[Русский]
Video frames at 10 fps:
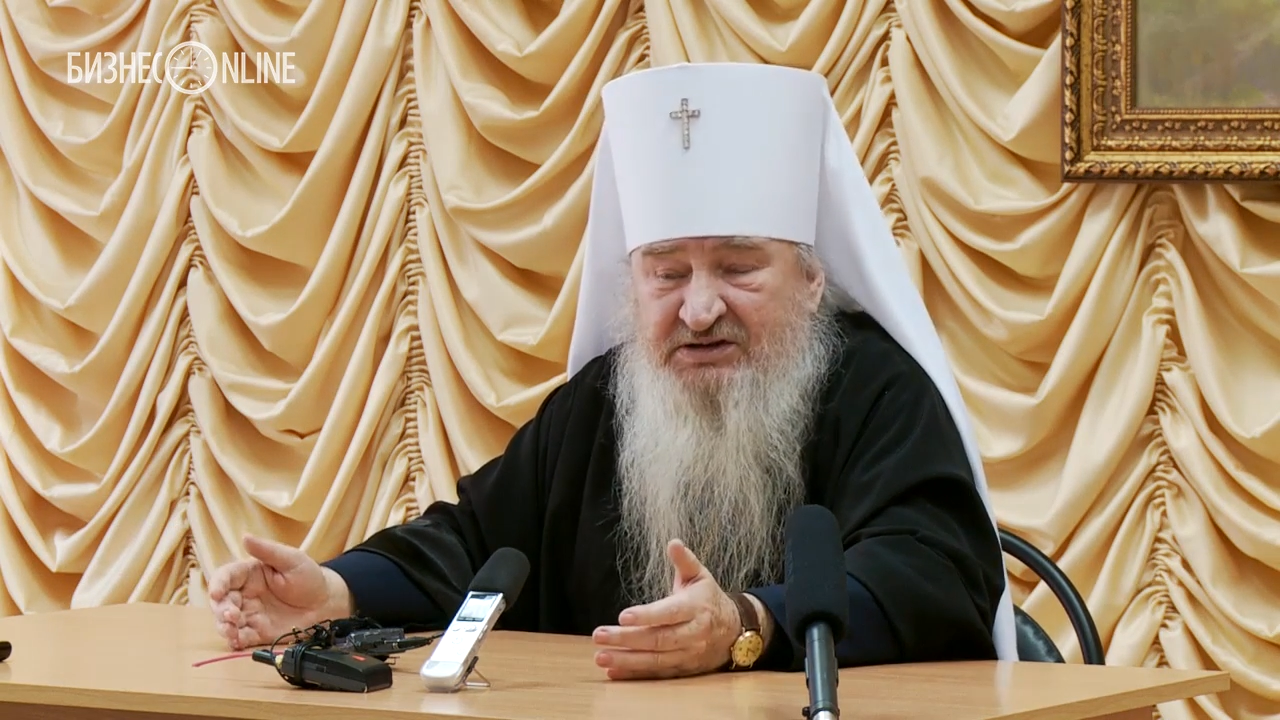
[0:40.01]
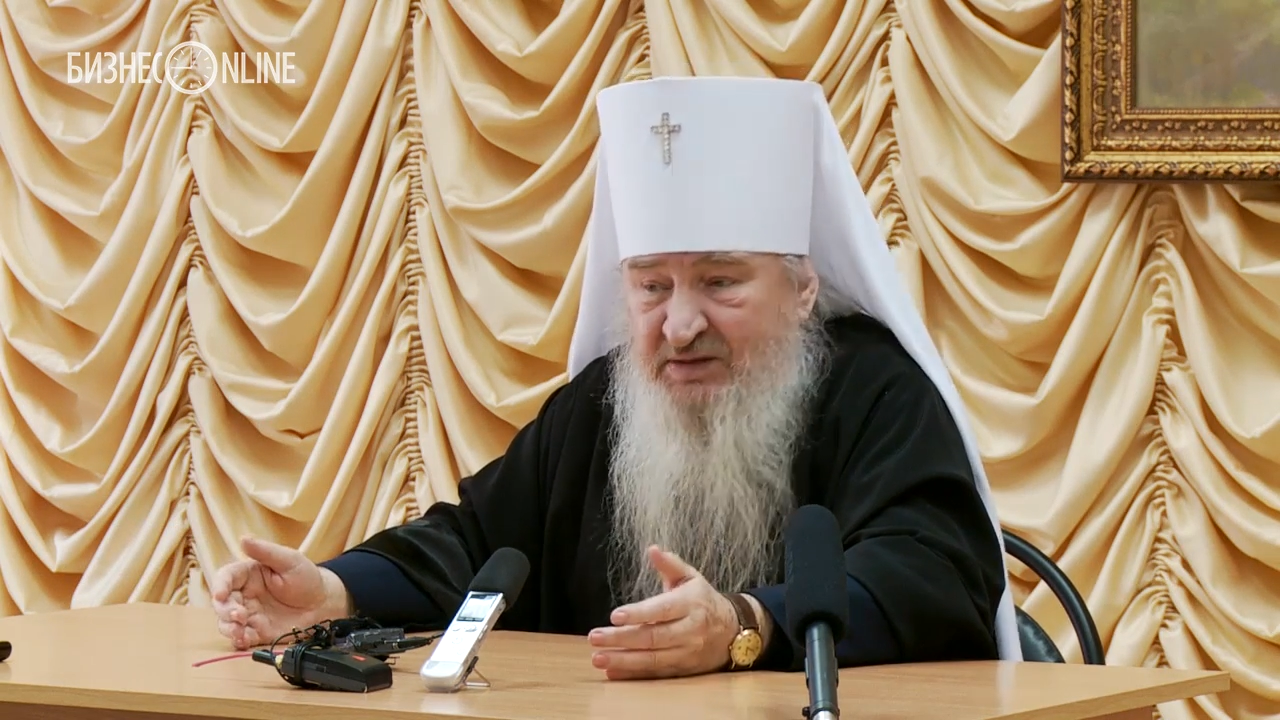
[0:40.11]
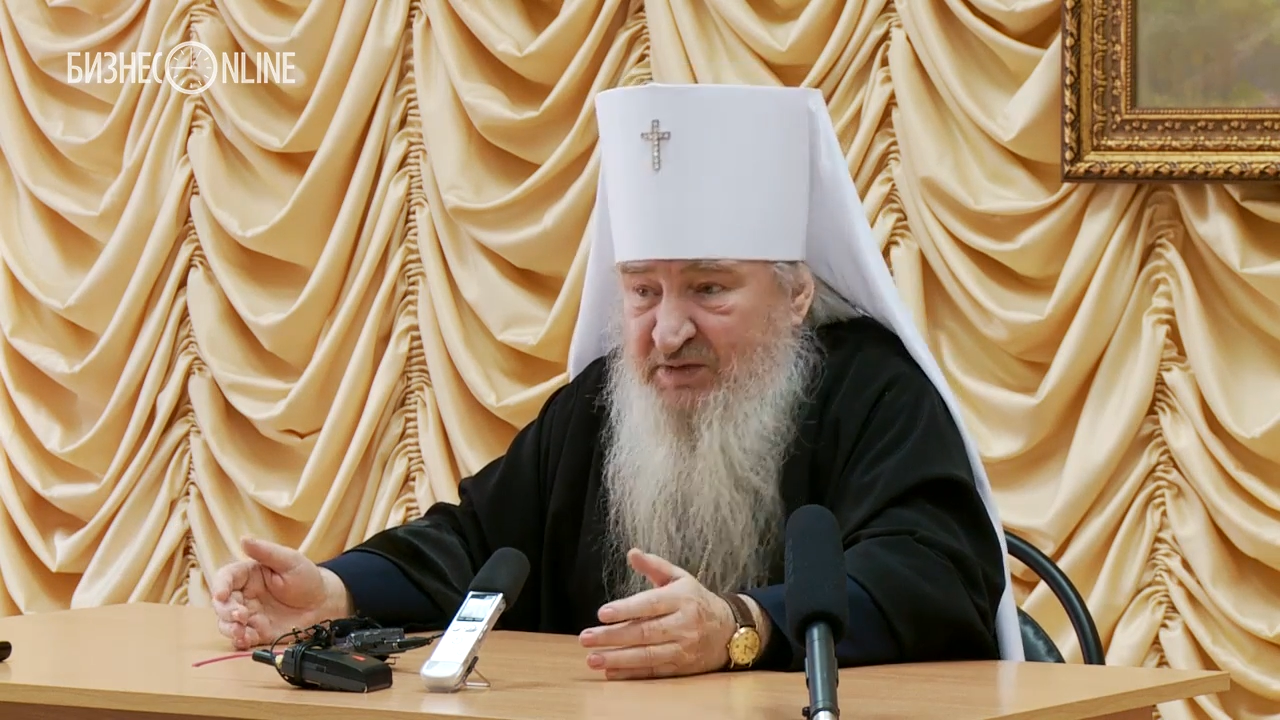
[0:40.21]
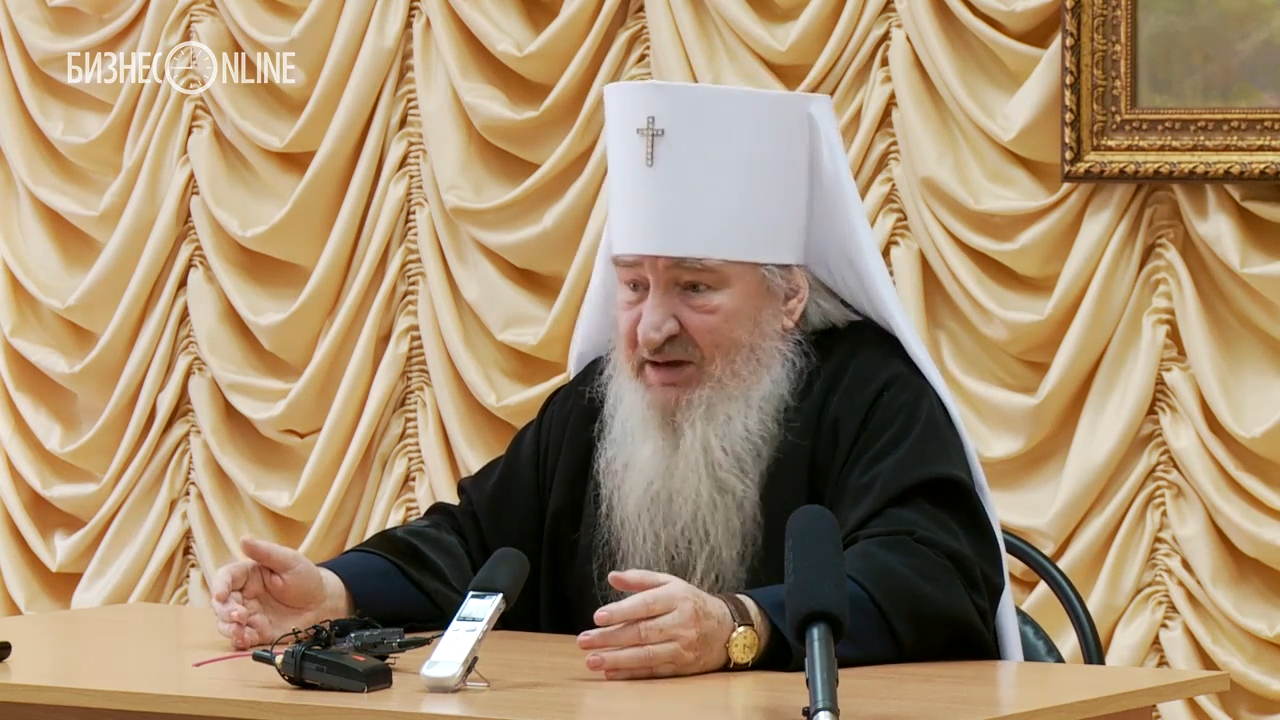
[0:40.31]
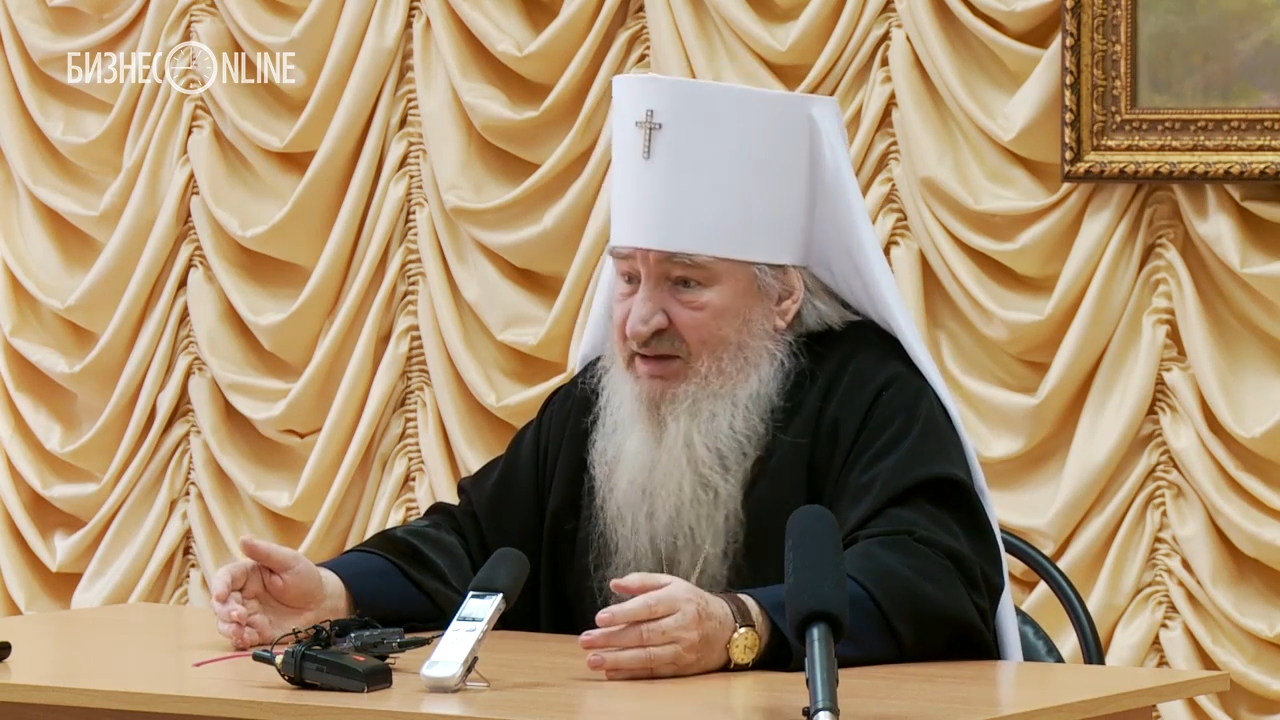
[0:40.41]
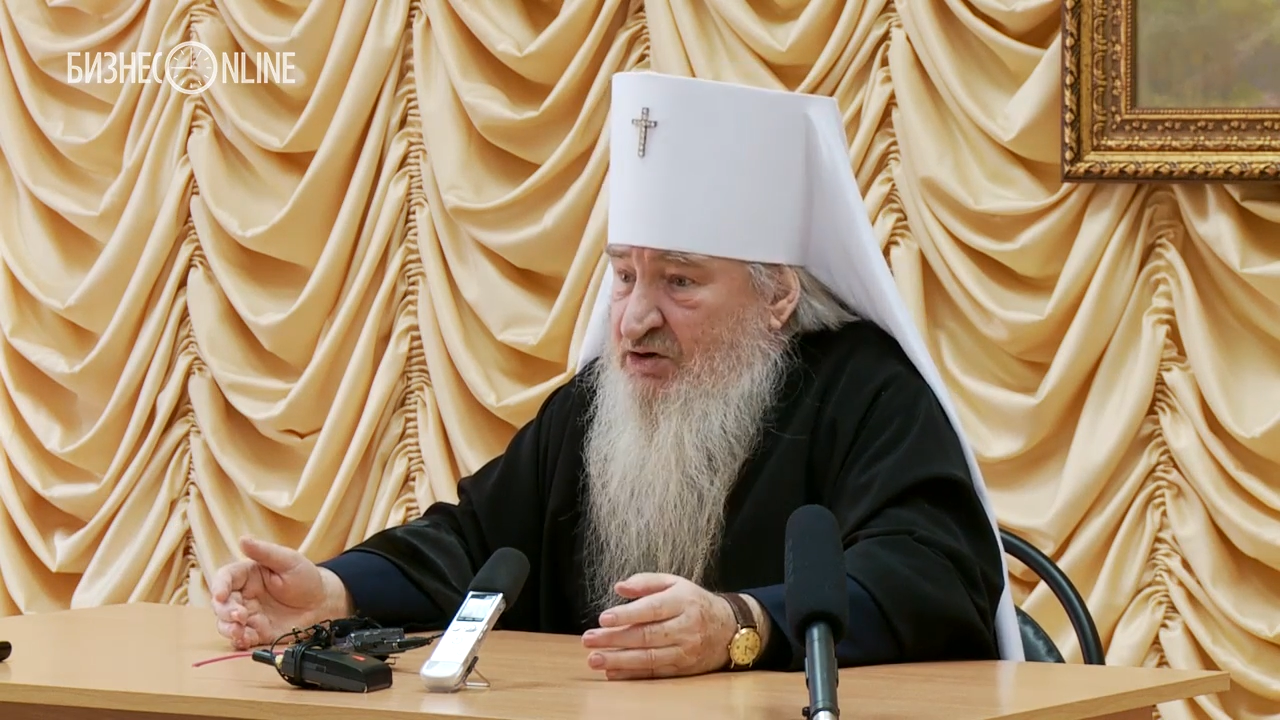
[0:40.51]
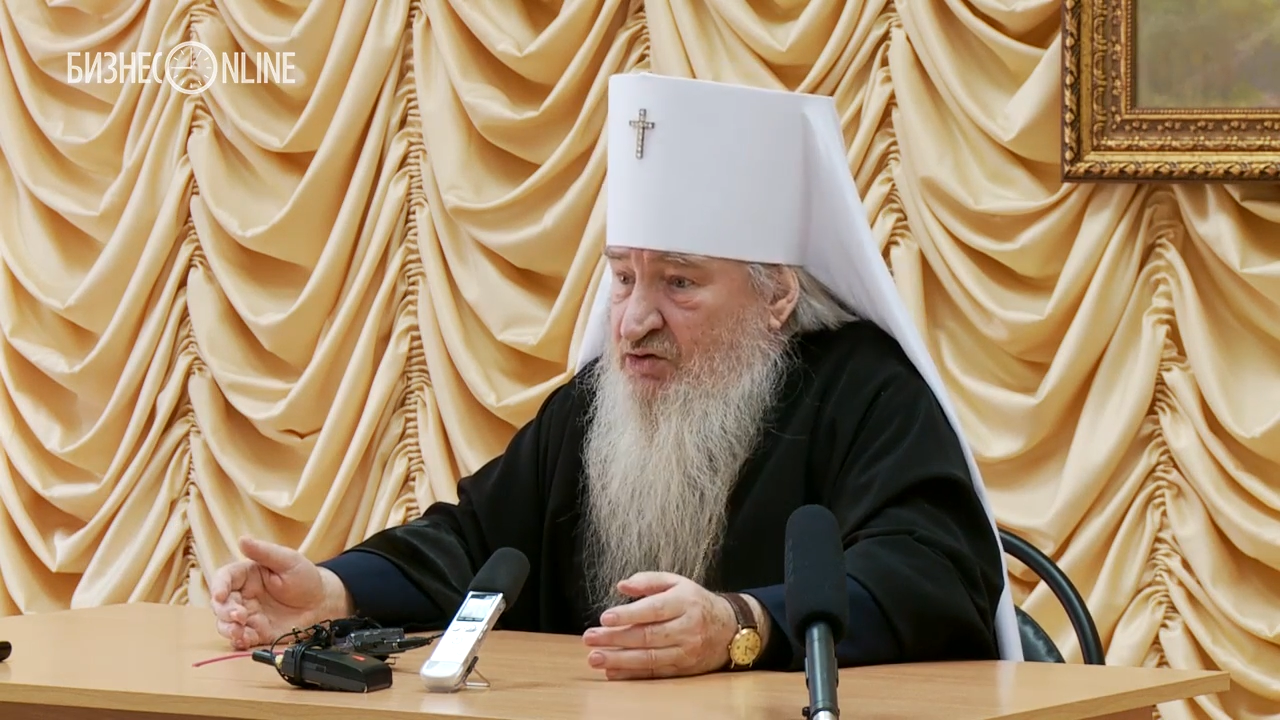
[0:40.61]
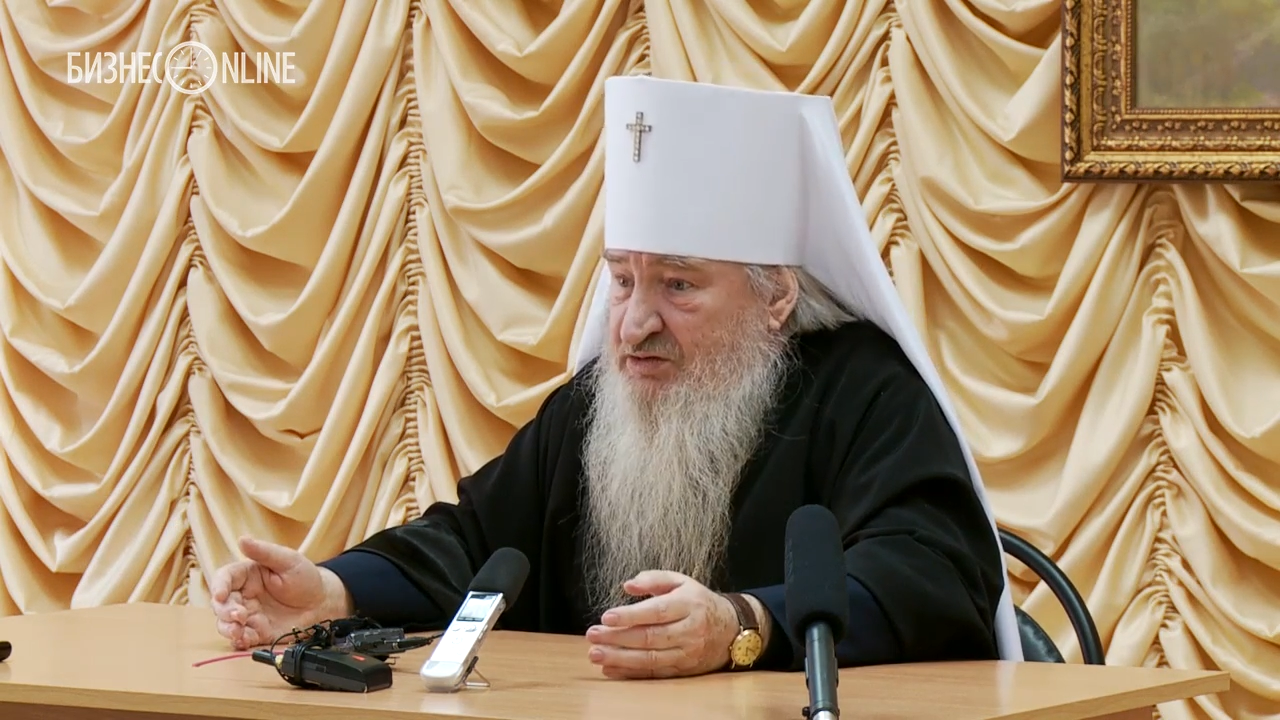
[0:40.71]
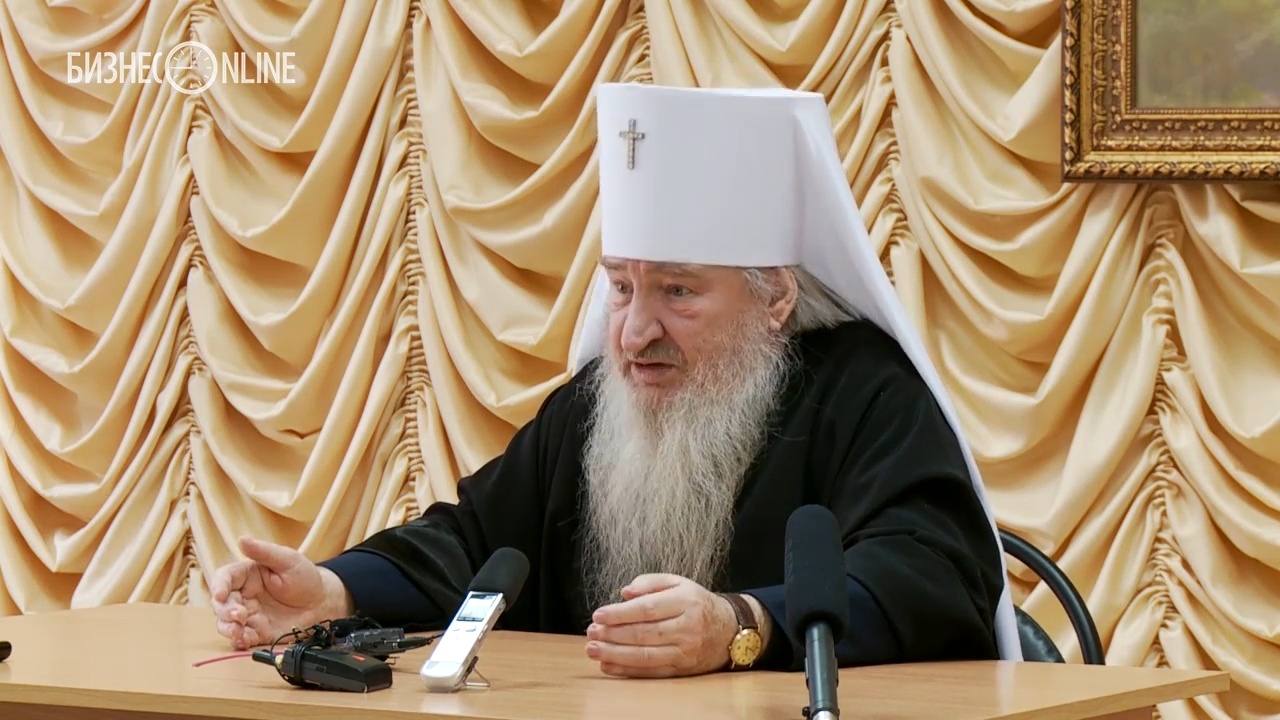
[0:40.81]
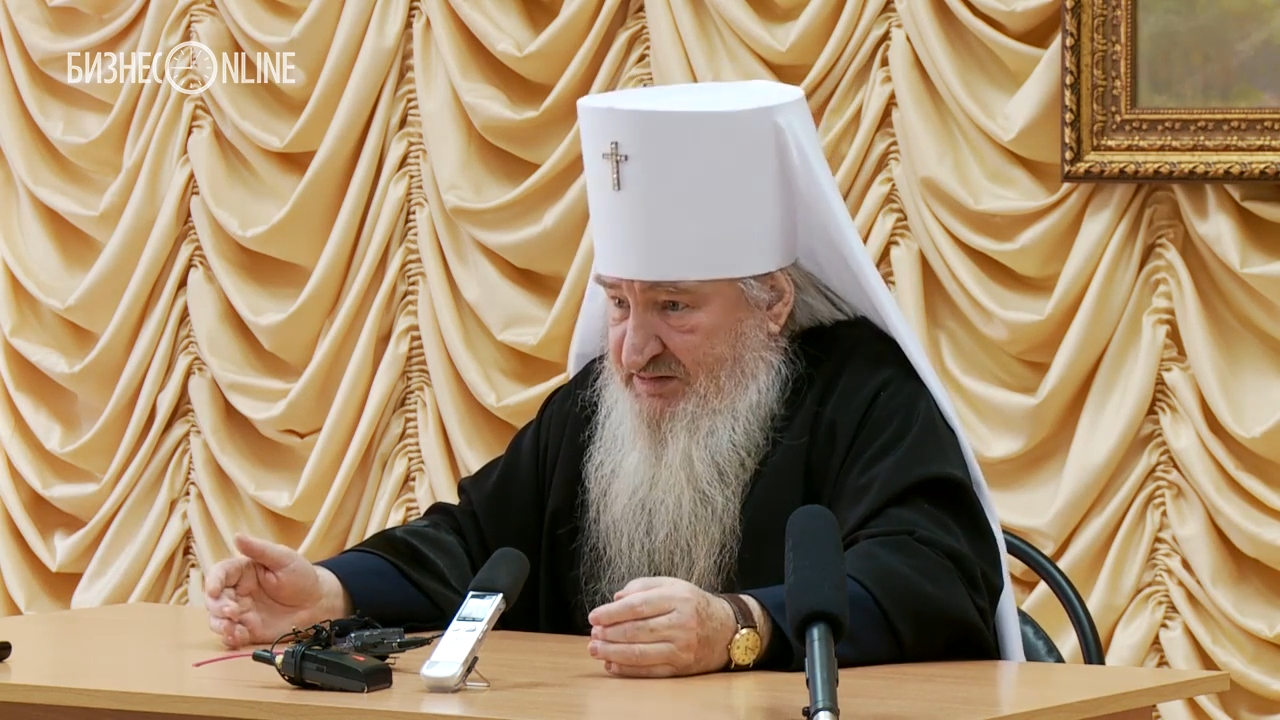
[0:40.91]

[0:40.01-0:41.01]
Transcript: семье отношусь,